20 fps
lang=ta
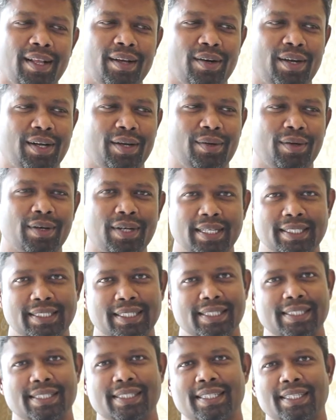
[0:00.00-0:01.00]
ஓகே ஒரு
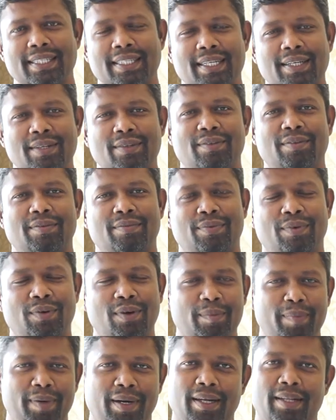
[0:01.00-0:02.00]
டிசைன்ஸ் எதுனாலும்
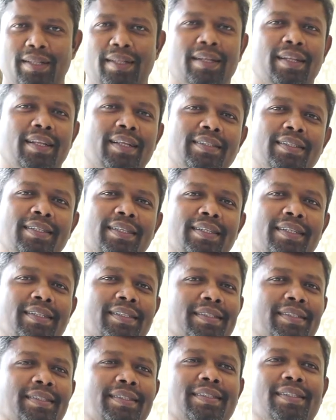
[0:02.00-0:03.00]
ஃபோனை பார்க்குறதா இருந்தாலும் சரி
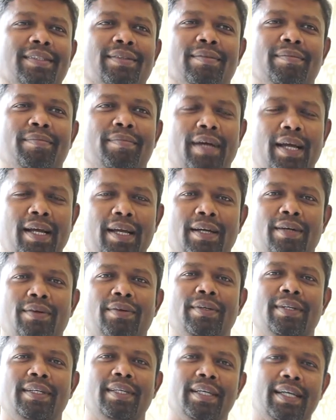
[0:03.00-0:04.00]
ஏன்னோ பேங்க்
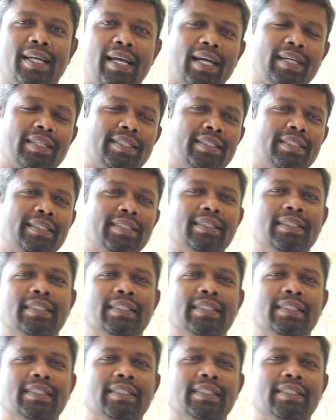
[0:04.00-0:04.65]
அக்கௌண்ட்டு கேஷு